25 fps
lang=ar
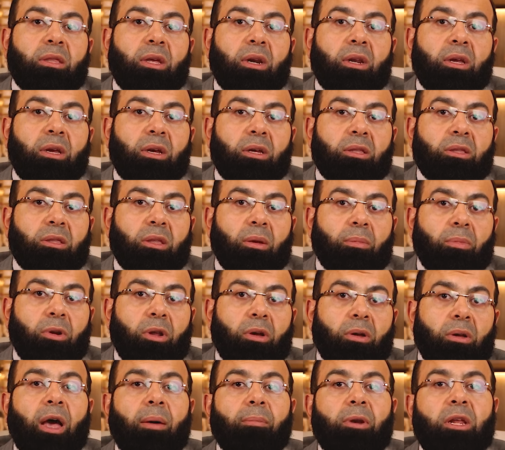ترقيع الطبله
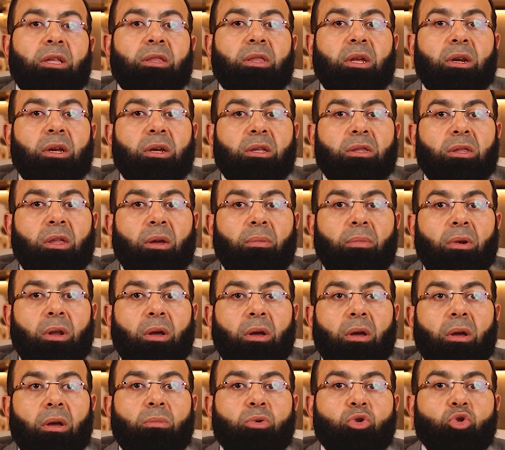عمليه ترقيع الطبله
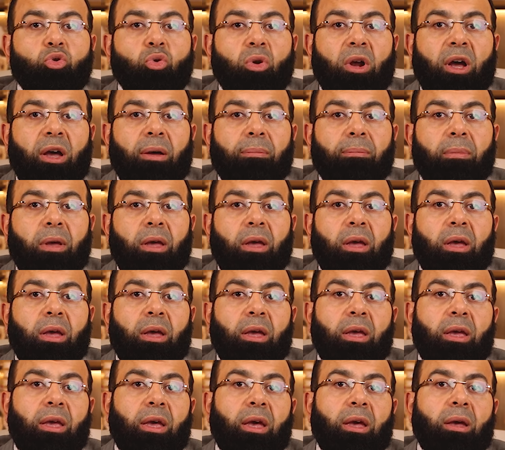بصوره عامه
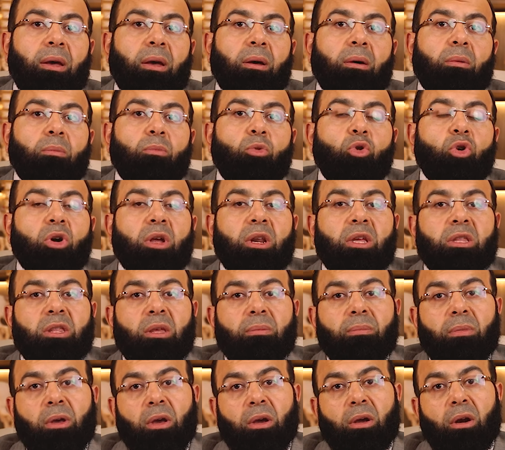هي ممكن
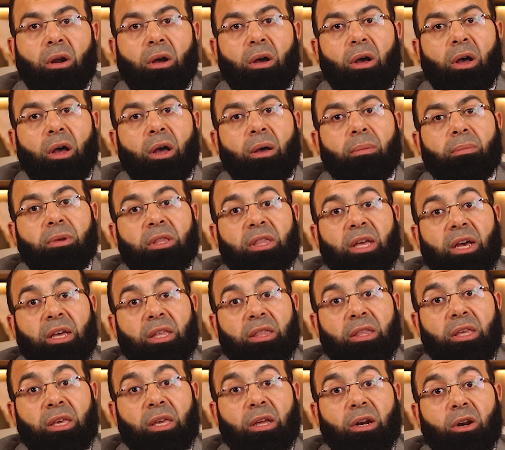يتم اجراءها
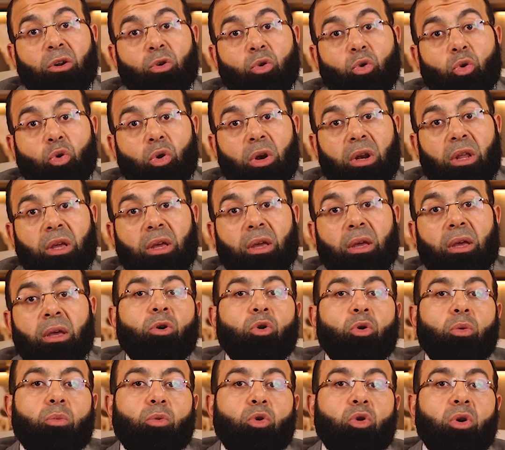بتخدير كلي
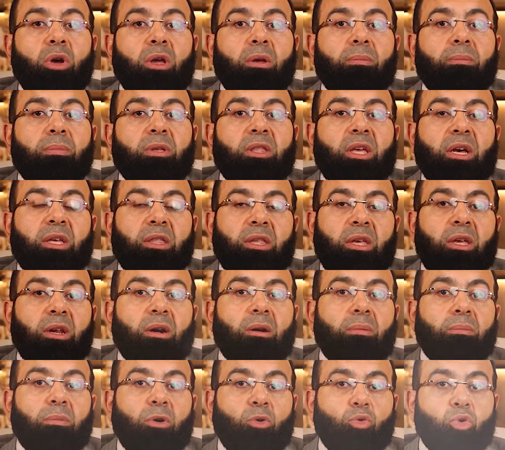وممكن بتخدير
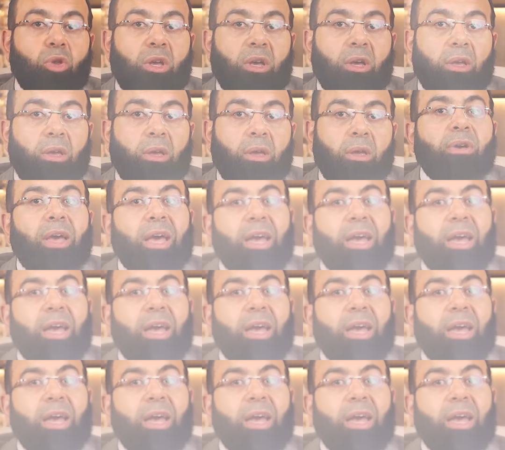موضعي في